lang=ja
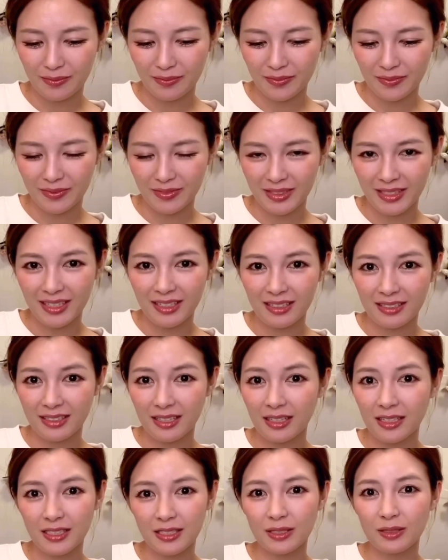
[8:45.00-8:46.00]
なんか
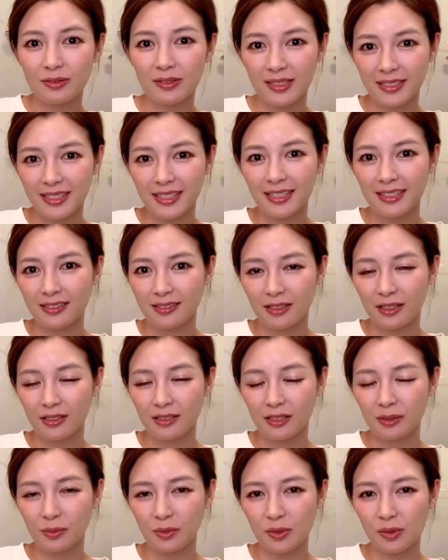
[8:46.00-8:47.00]
最初はね、何
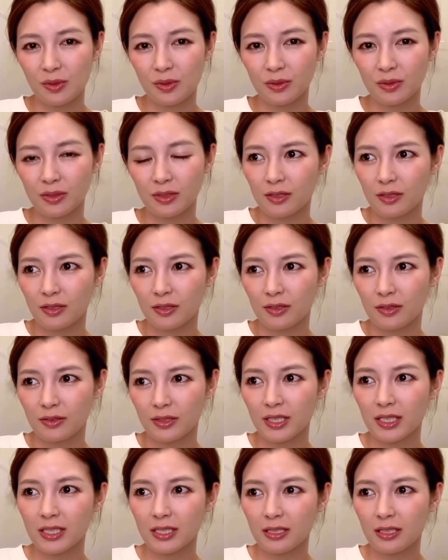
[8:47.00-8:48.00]
にも
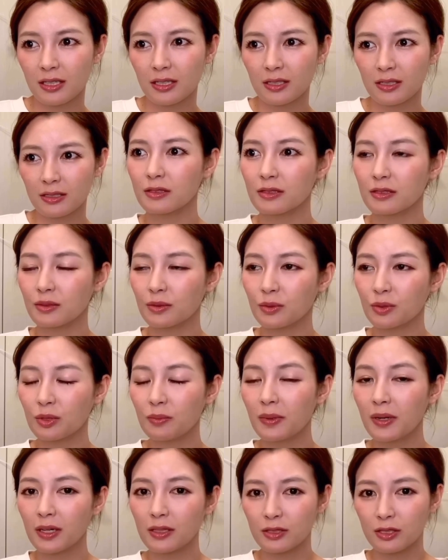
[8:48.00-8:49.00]
私が言葉
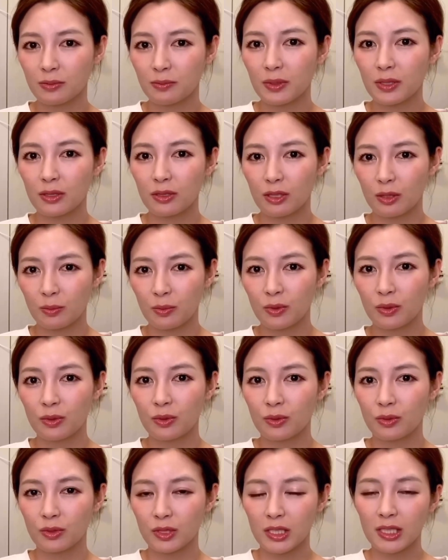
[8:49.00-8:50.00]
が詰まって
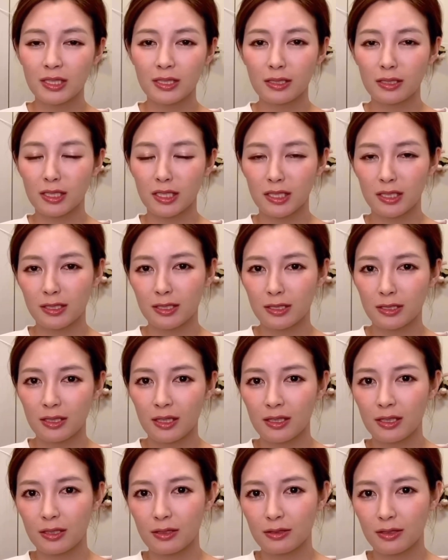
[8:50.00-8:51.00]
も全然気にしない
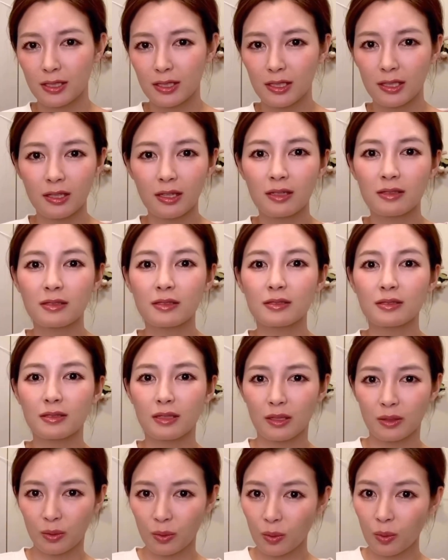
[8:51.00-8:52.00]
でくれてたんですけ
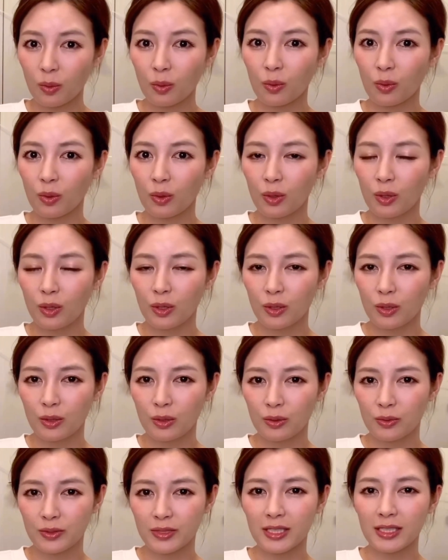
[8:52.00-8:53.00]
ど、
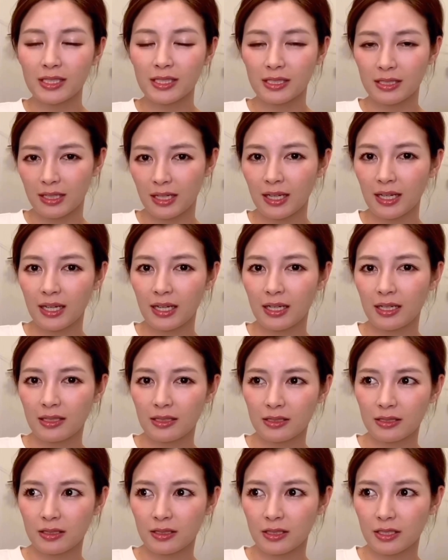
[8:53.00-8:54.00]
私が「
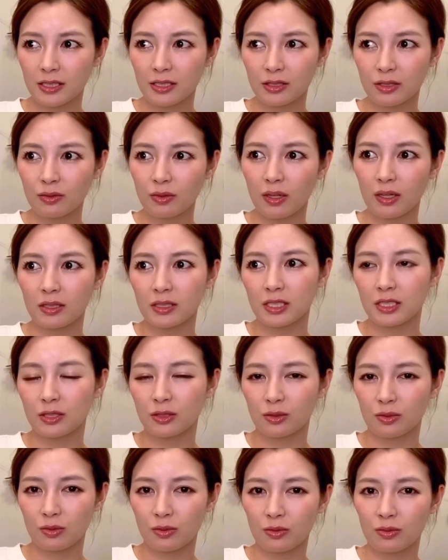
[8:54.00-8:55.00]
実は
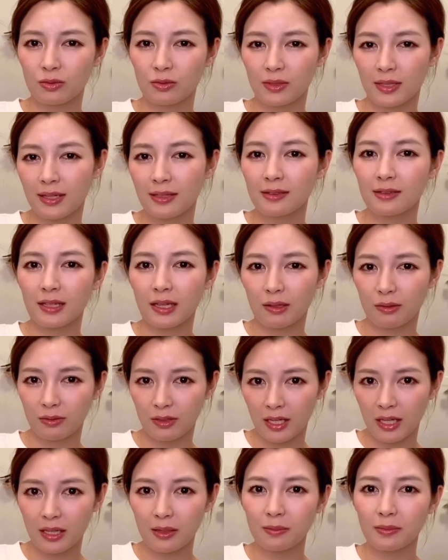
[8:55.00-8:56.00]
吃音なんだよ
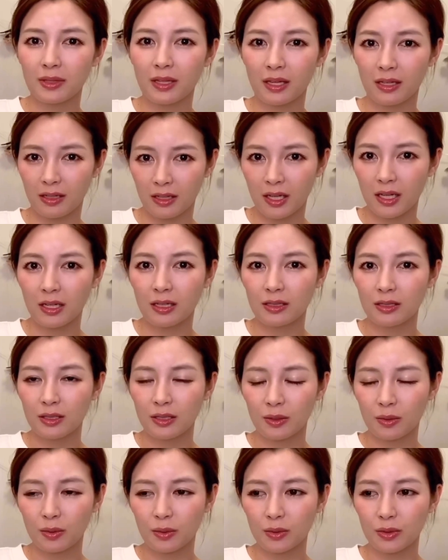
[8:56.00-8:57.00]
ね」みたいな。
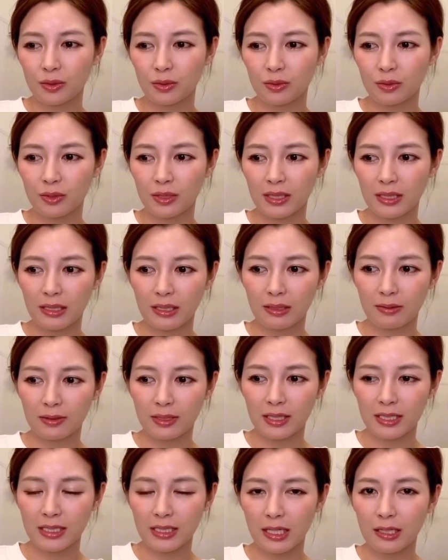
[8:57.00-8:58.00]
こういう時
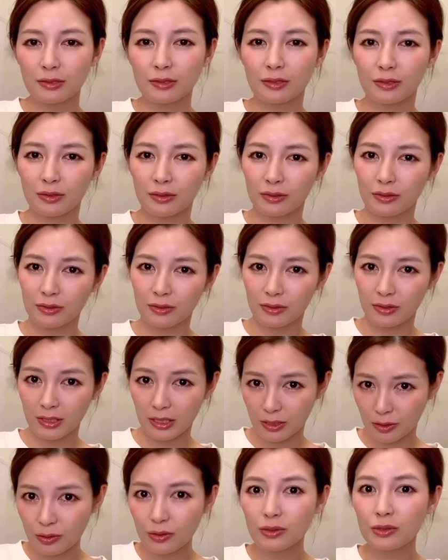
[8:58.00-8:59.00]
私あるで
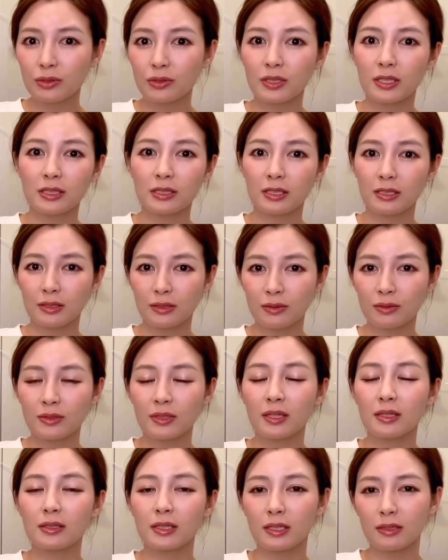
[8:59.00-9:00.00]
しょ、それってそうな
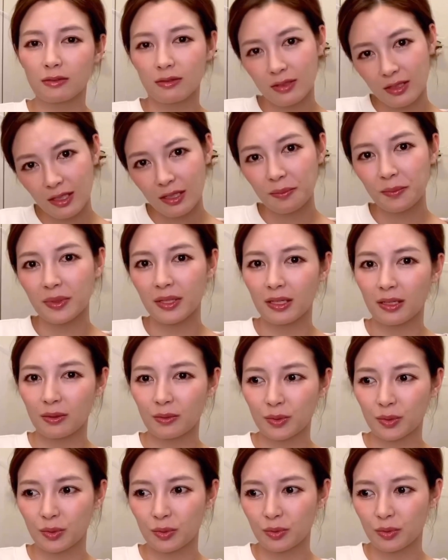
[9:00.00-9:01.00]
んだよねみたいなこ
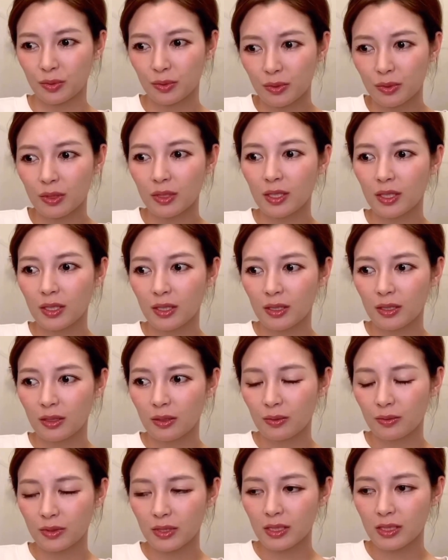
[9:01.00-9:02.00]
とを
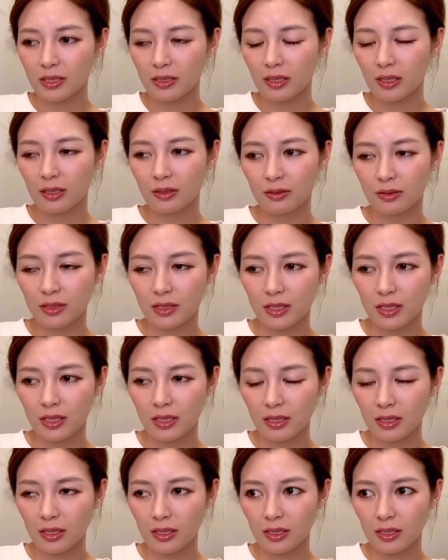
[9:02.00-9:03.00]
私から打ち明
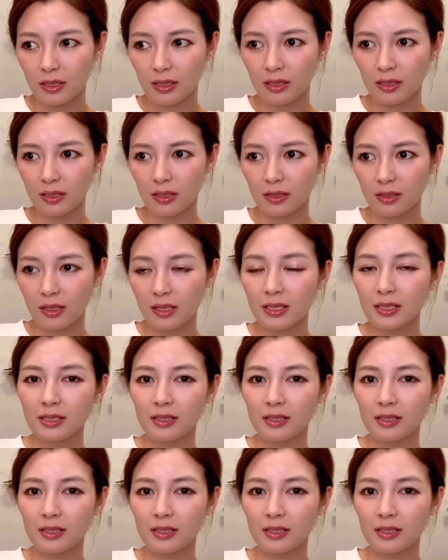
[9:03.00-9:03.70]
け出した